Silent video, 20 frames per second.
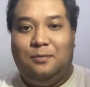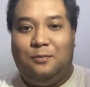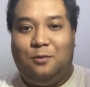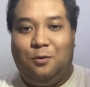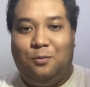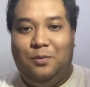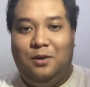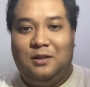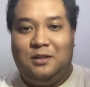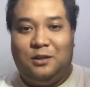
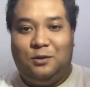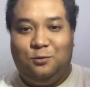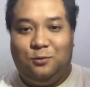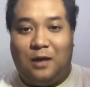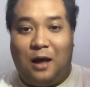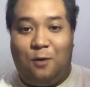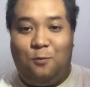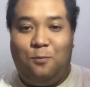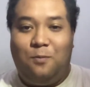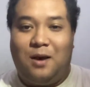mobil
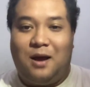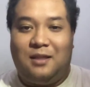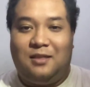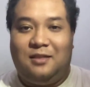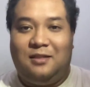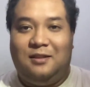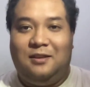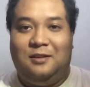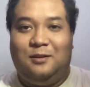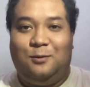sejuta
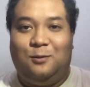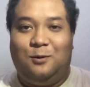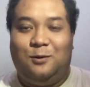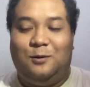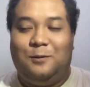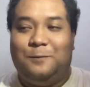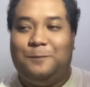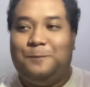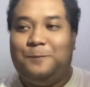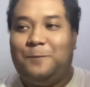umat gitu
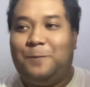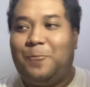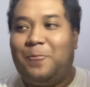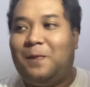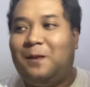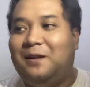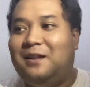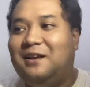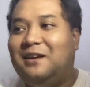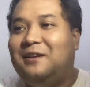loh.
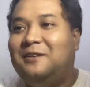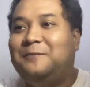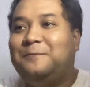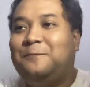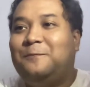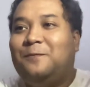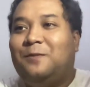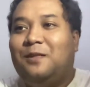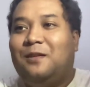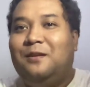Nah,
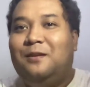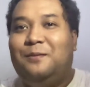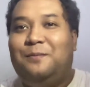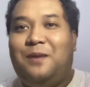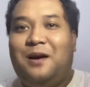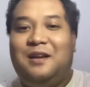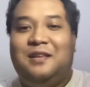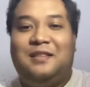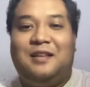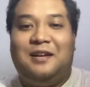
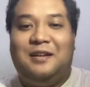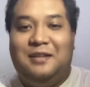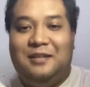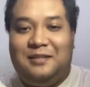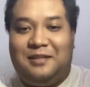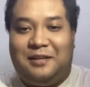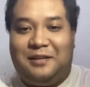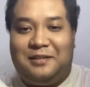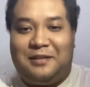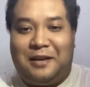pagi tadi
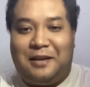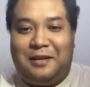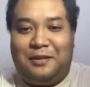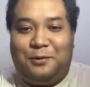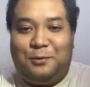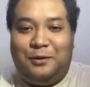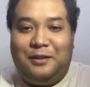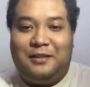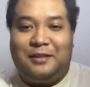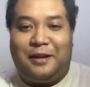istri saya
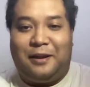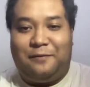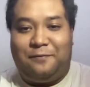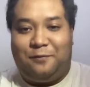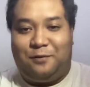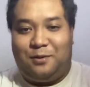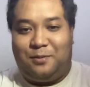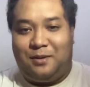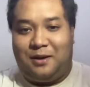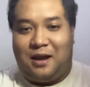tuh
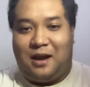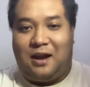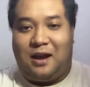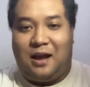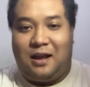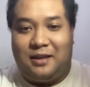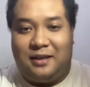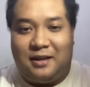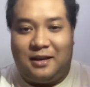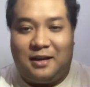ditelepon sama
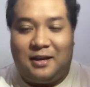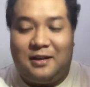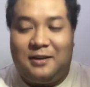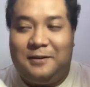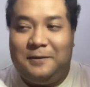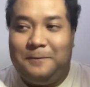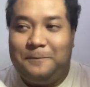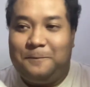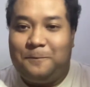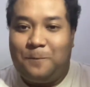kakaknya
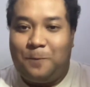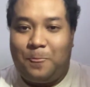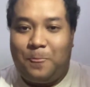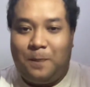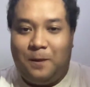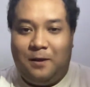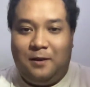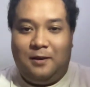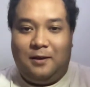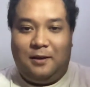kan.
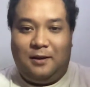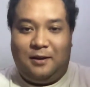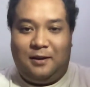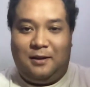Eh,